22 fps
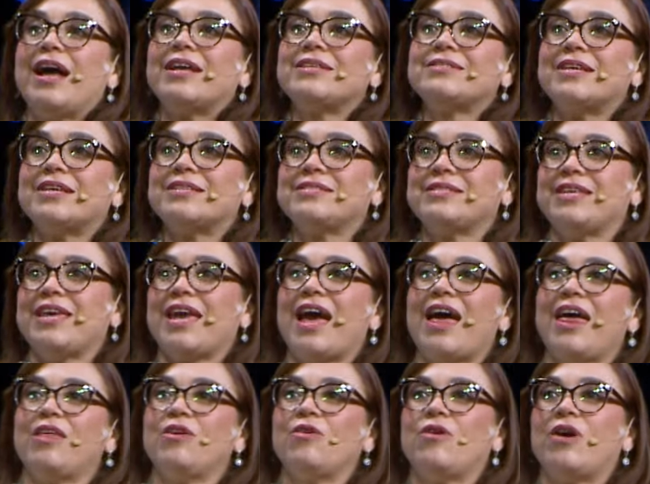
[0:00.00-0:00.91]
ha
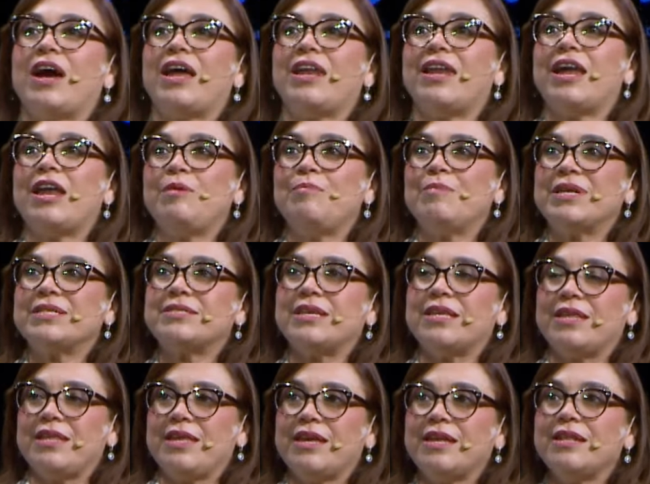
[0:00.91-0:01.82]
saciado al alma
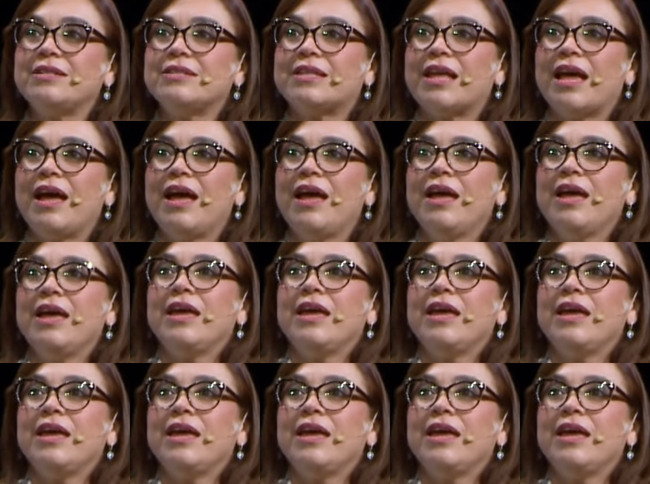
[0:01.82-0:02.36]
sedienta